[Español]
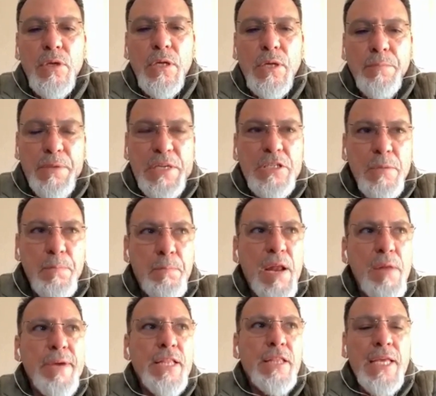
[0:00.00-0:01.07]

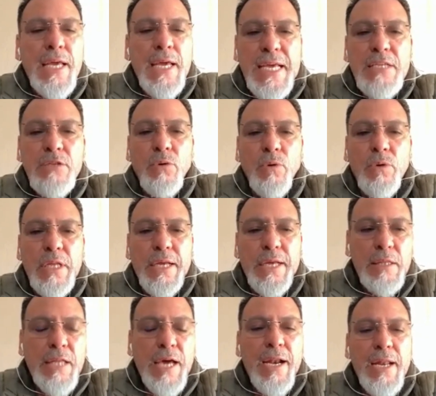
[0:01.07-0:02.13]
Principalmente eso, de
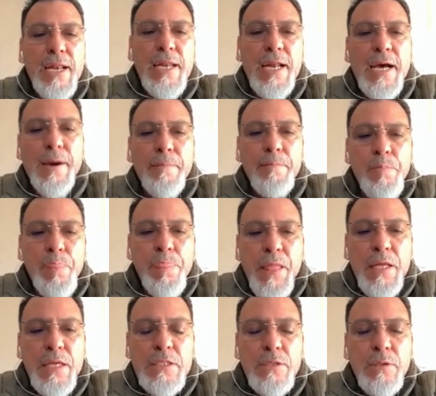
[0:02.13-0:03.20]
darle la,
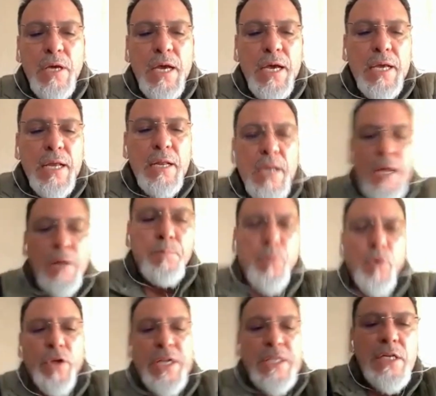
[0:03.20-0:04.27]
el, el
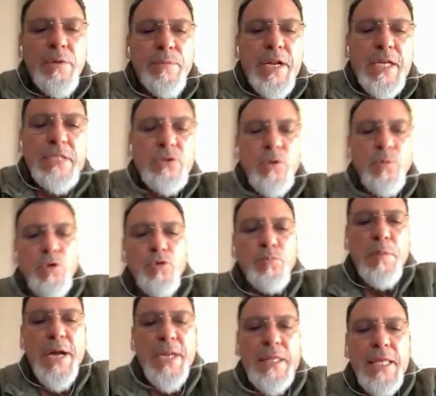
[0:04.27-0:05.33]
poder saber que somos
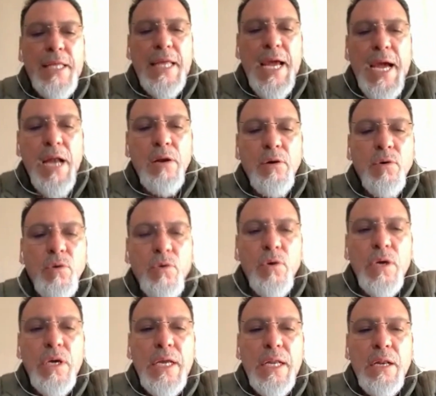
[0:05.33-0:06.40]
parte de
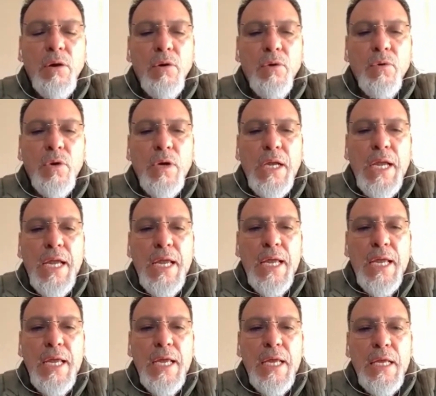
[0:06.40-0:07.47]
algo en lo
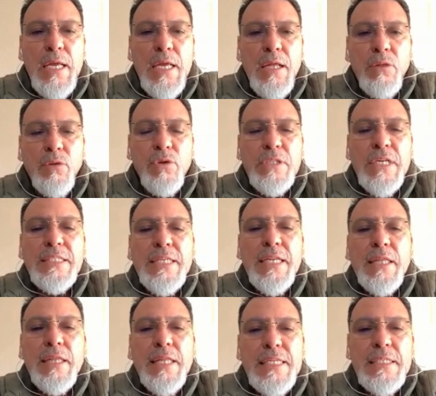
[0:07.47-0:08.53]
que nos da
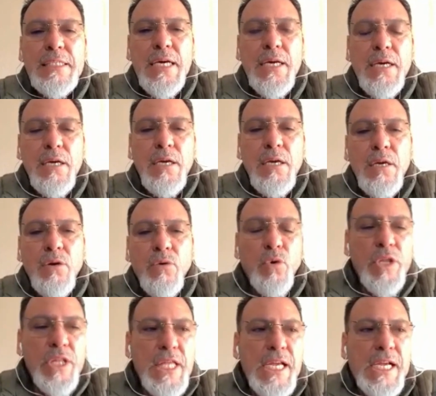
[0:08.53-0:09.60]
certeza
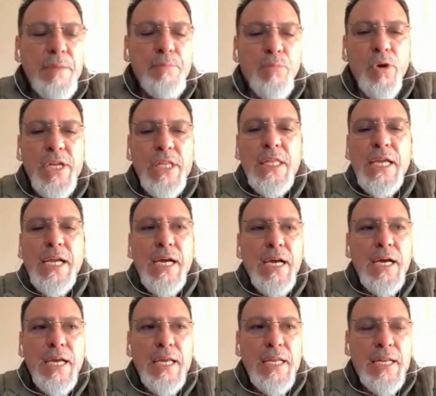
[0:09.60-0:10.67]
jurídica y
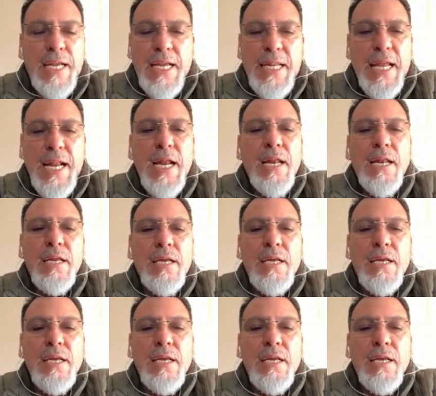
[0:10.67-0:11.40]
política en general